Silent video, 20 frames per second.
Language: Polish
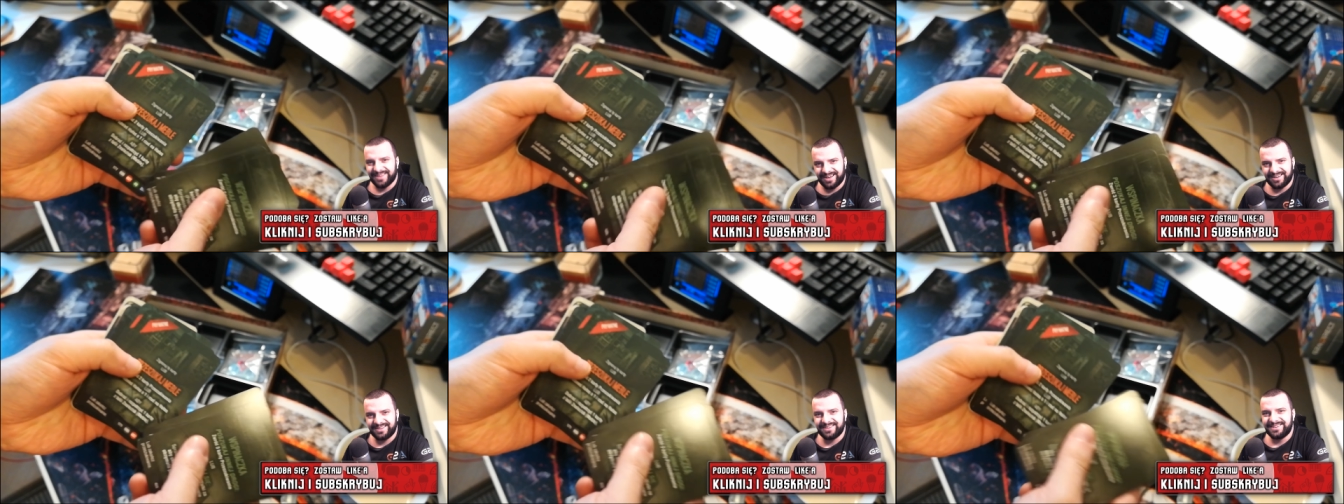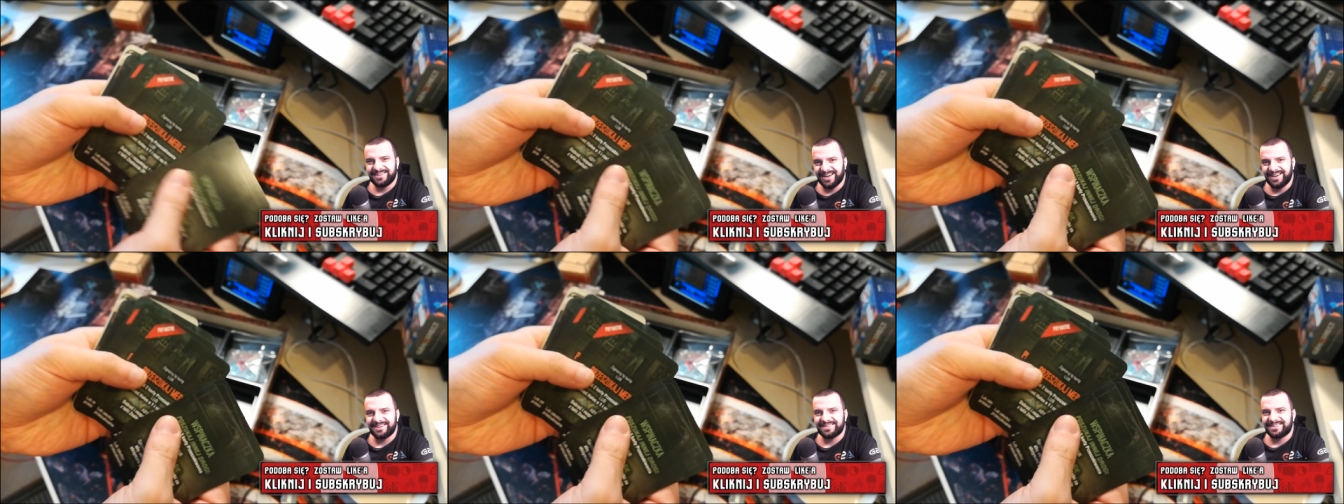
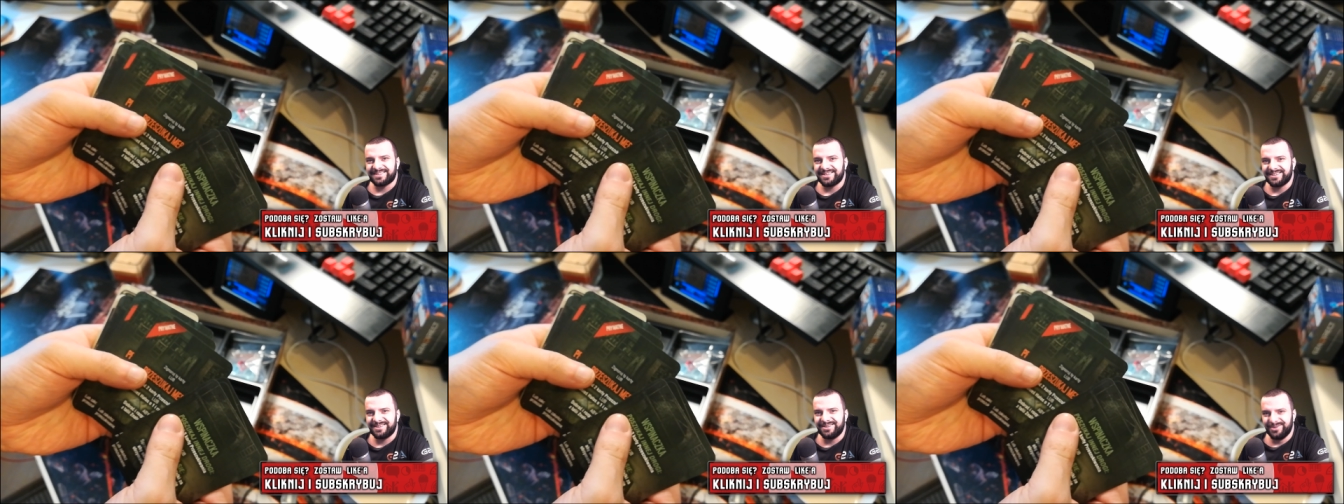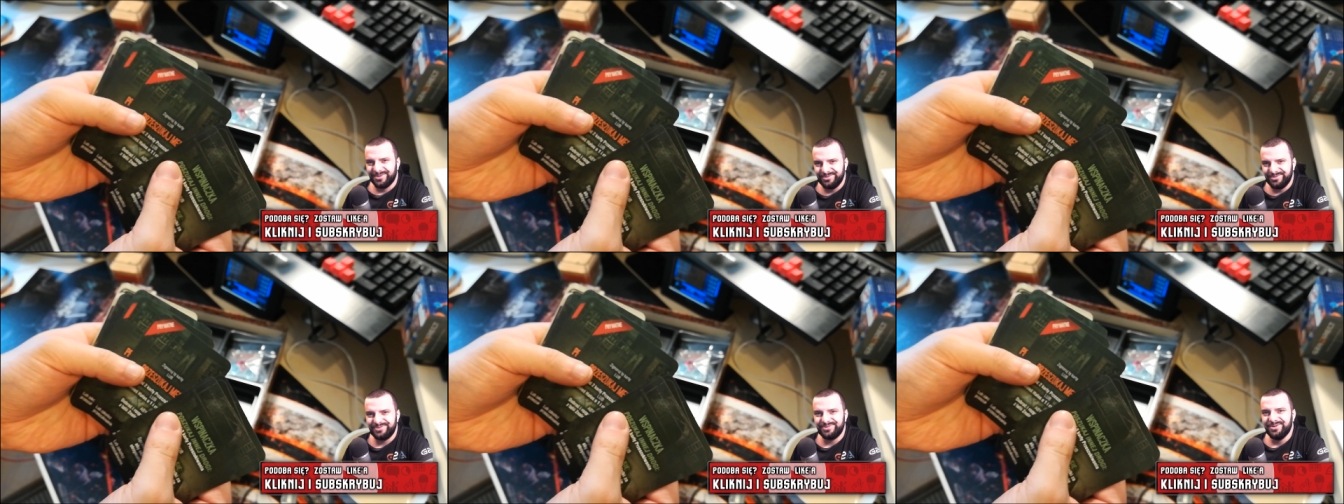tak, karta
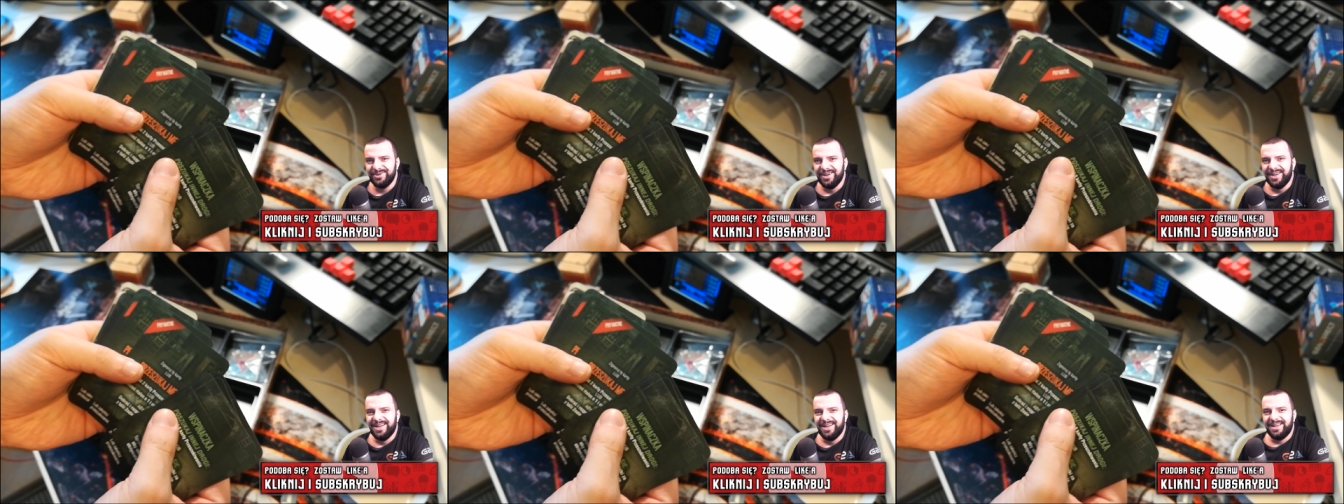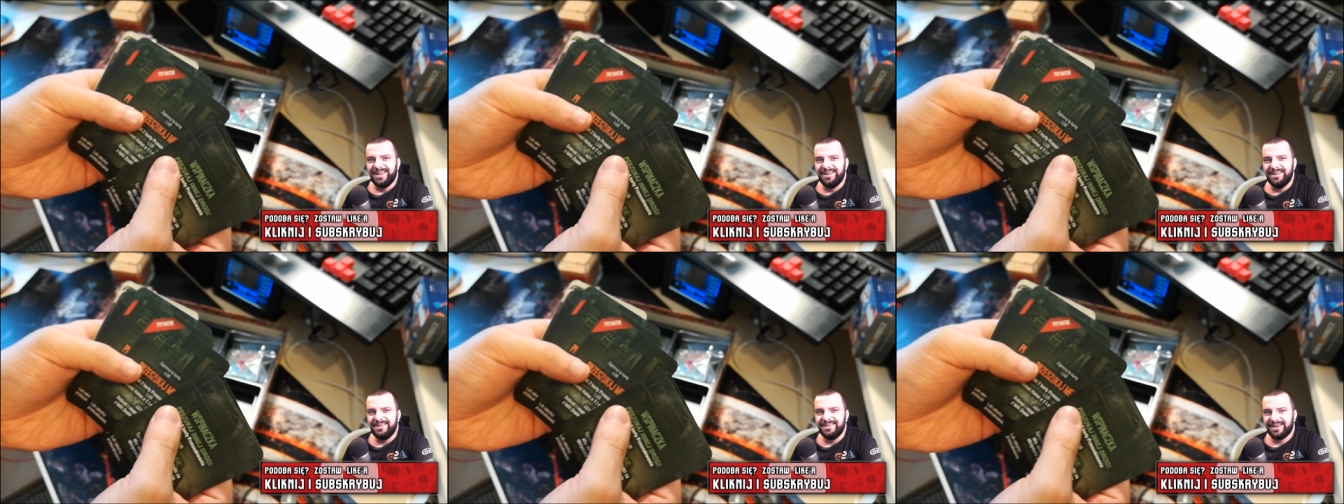gruzu,
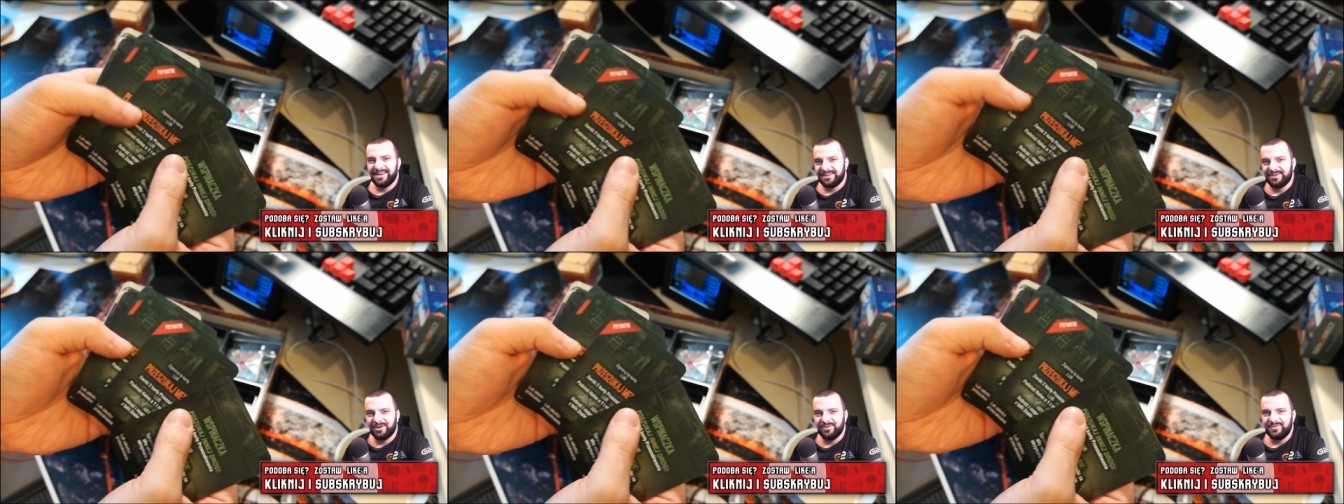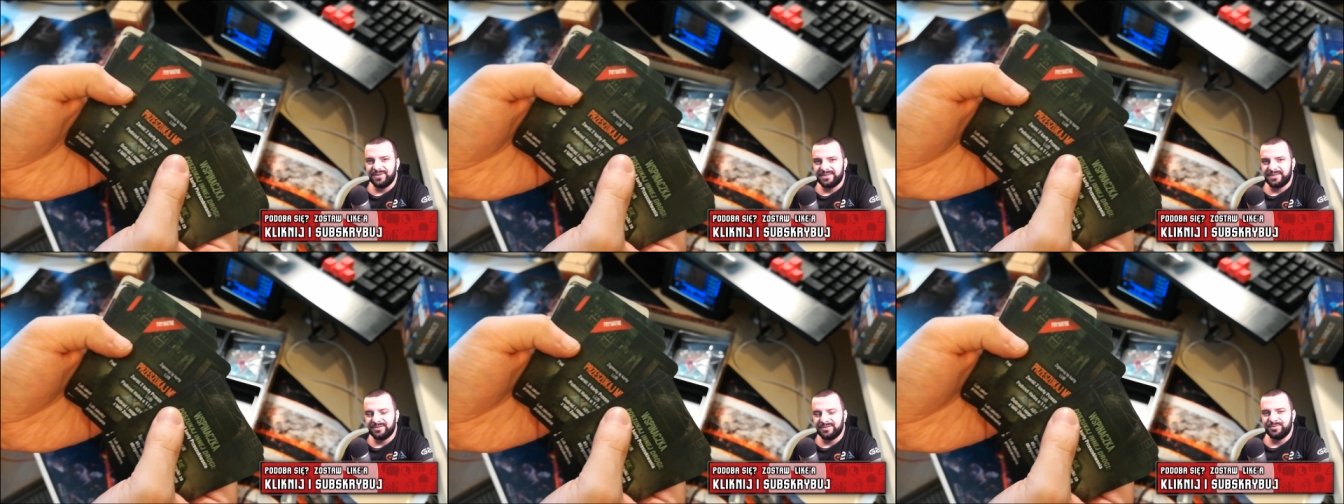e,
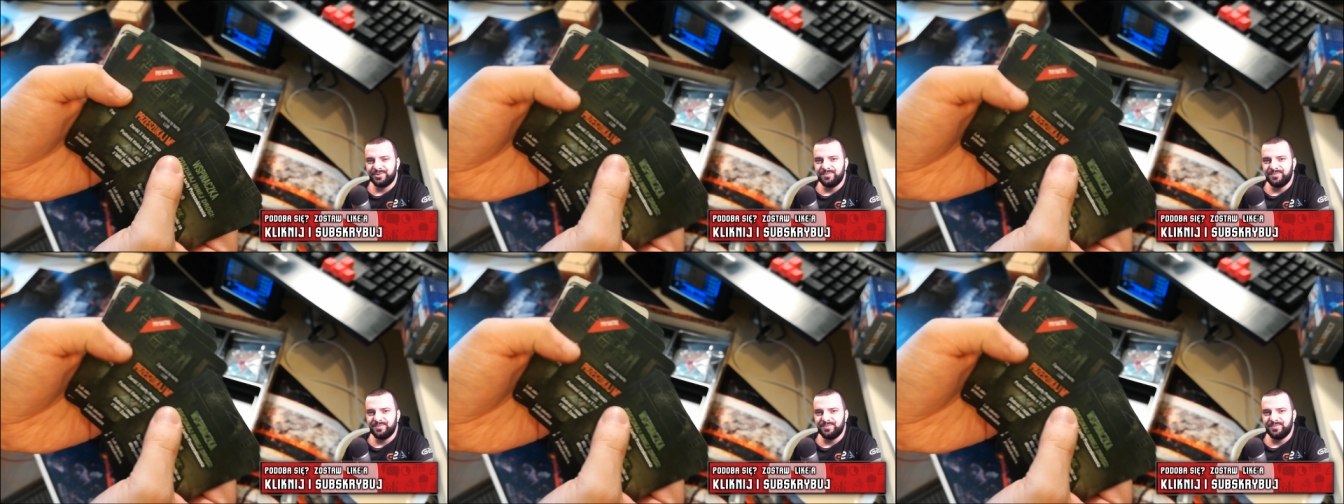jakkolwiek to